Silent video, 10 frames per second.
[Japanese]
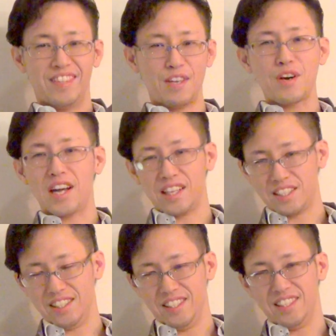ていう
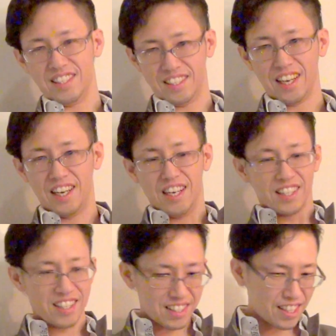話でした。
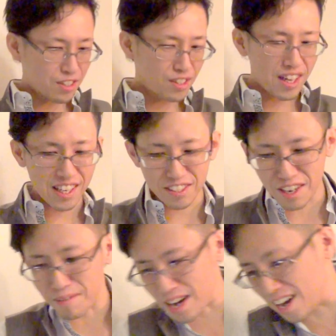で自殺の話
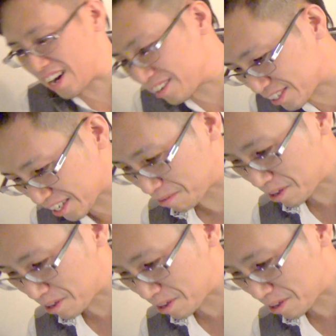は、まあ、あのさっき